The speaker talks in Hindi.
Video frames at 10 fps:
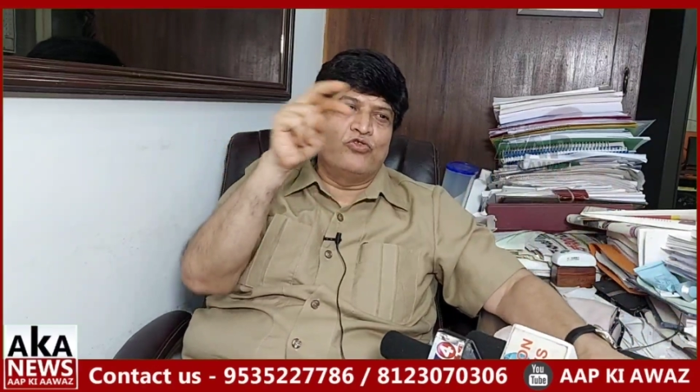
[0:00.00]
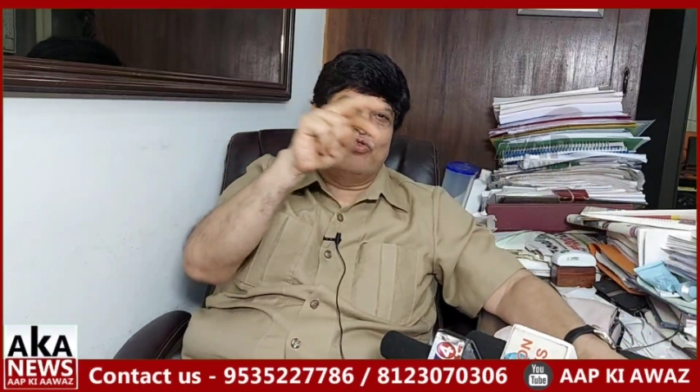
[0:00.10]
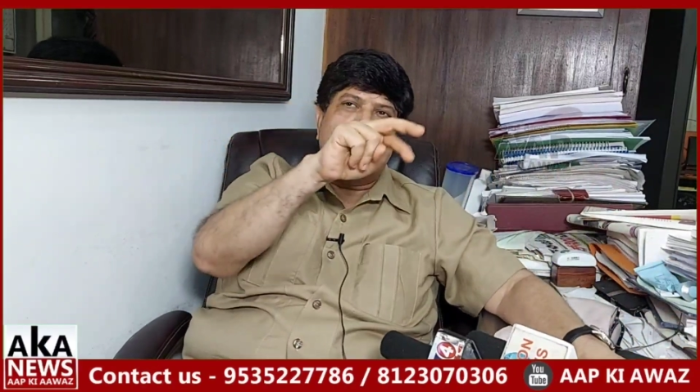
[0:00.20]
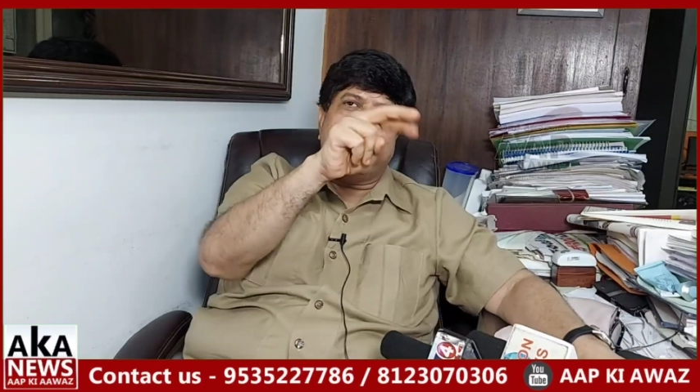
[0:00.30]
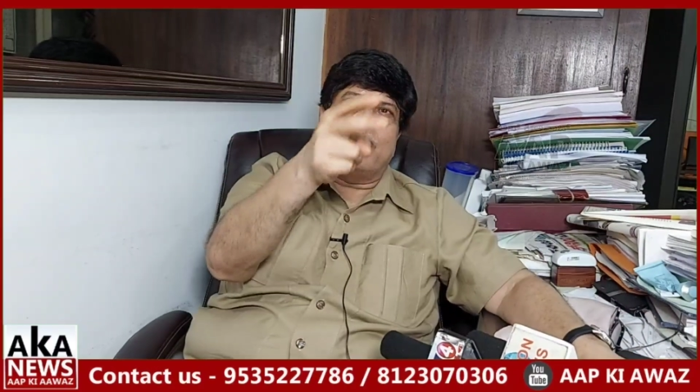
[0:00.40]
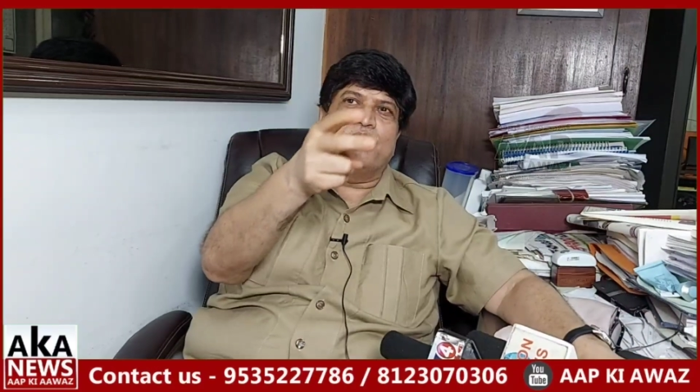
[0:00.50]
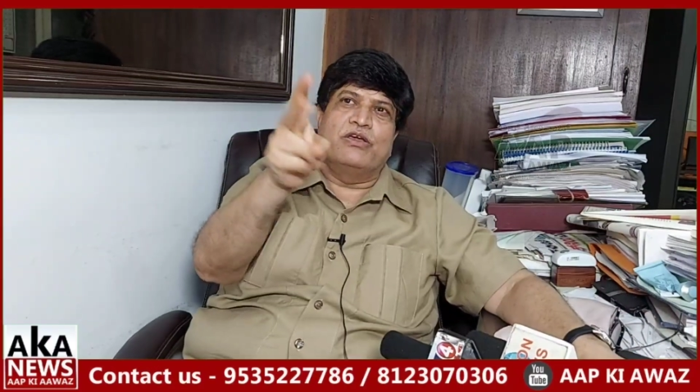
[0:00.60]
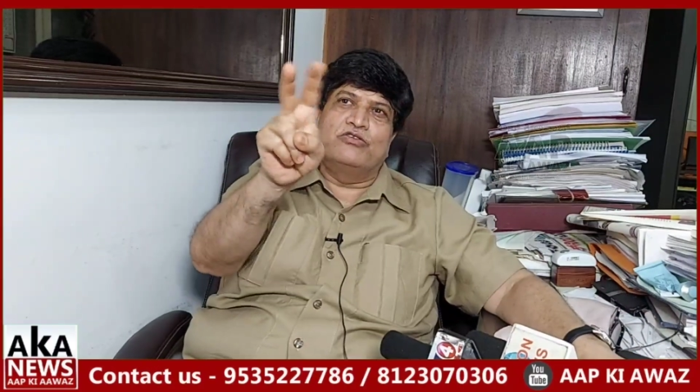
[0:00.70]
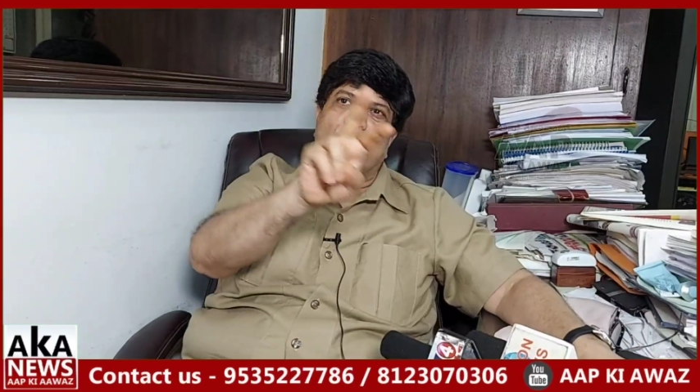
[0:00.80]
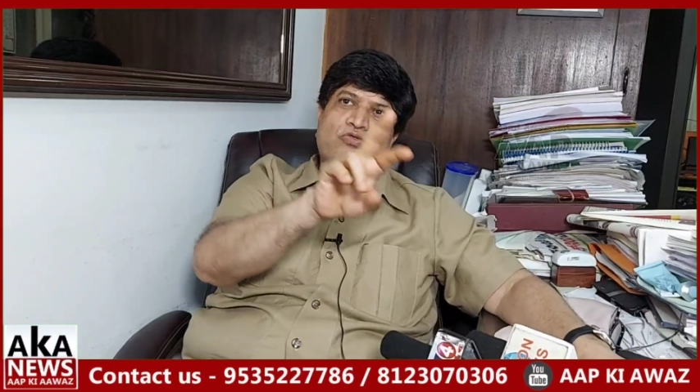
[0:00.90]
दोनों काम
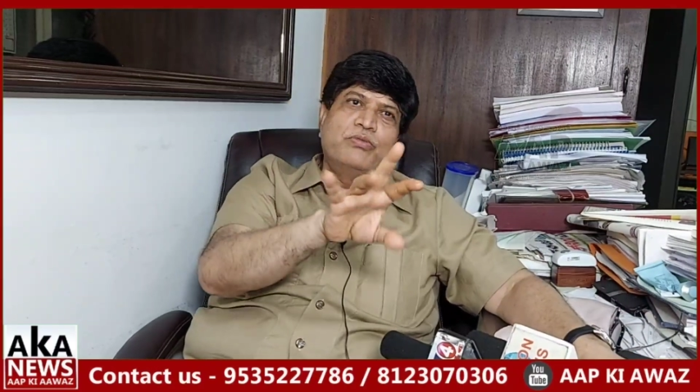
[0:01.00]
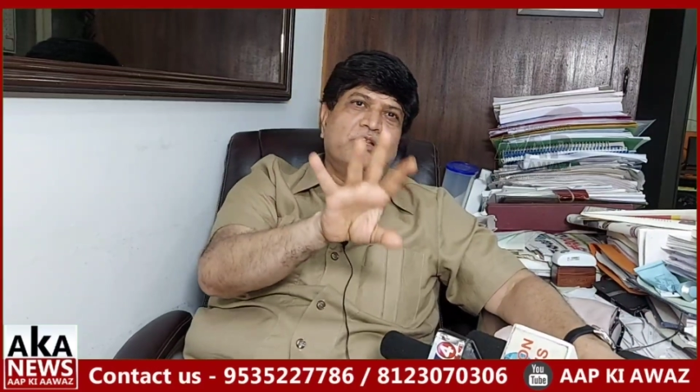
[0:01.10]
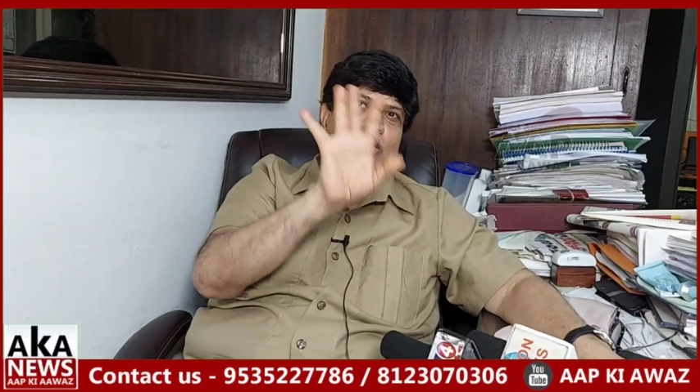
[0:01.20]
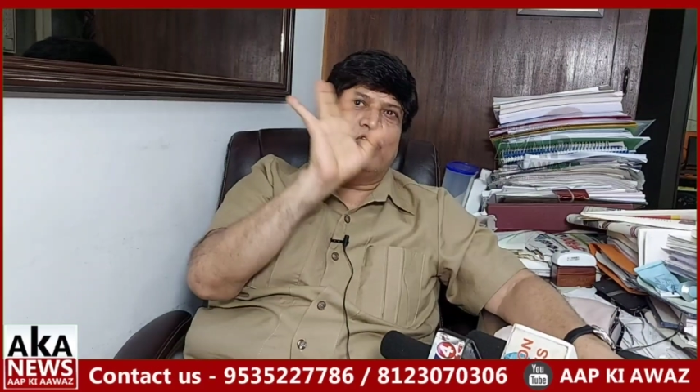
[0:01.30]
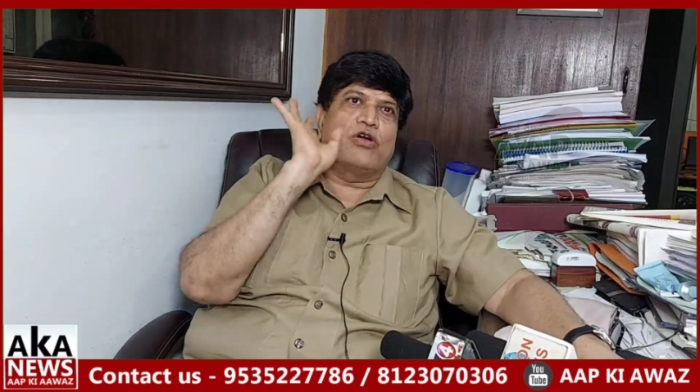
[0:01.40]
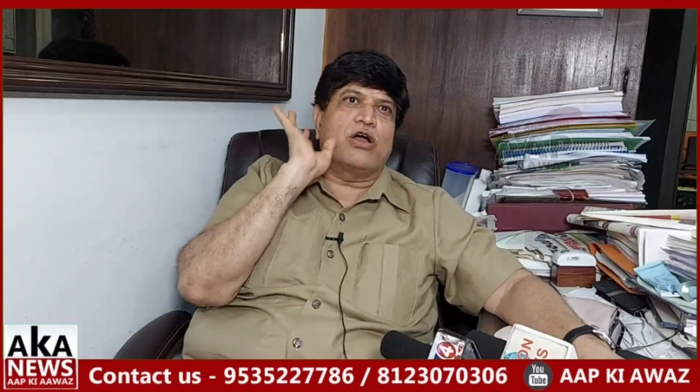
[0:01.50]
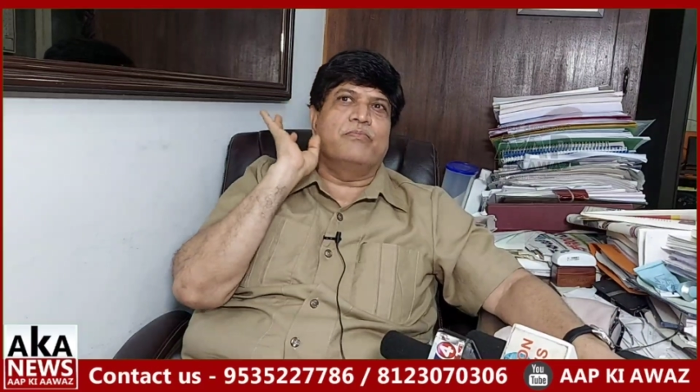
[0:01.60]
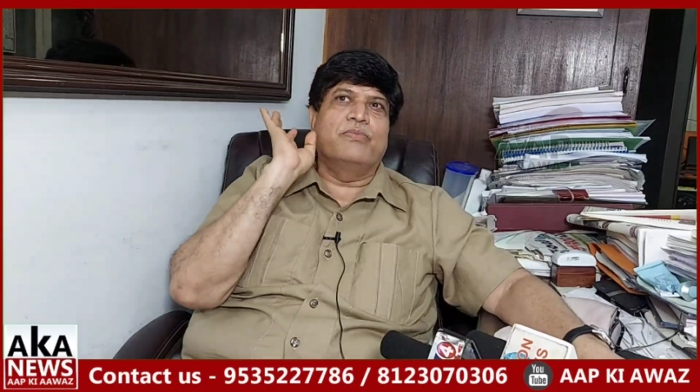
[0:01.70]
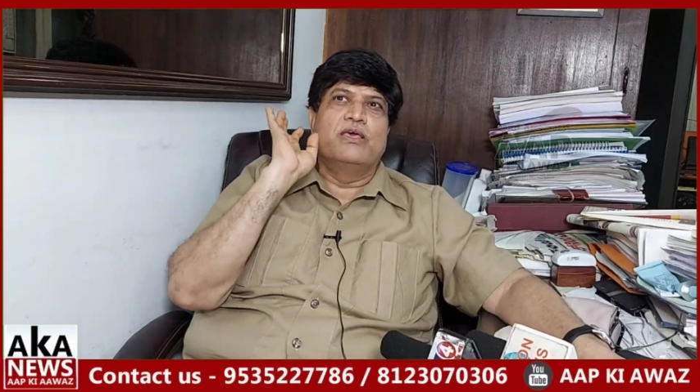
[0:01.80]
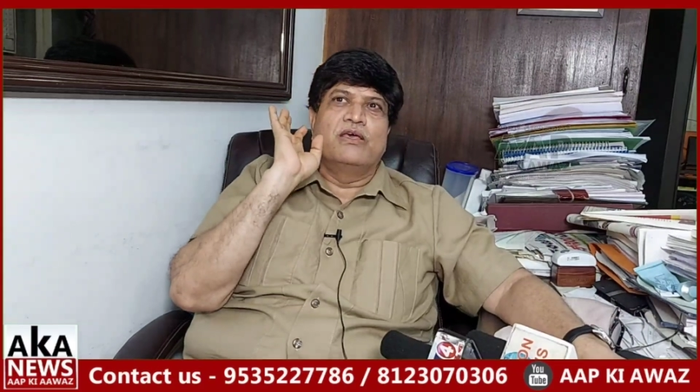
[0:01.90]
में जो मिलता वो काम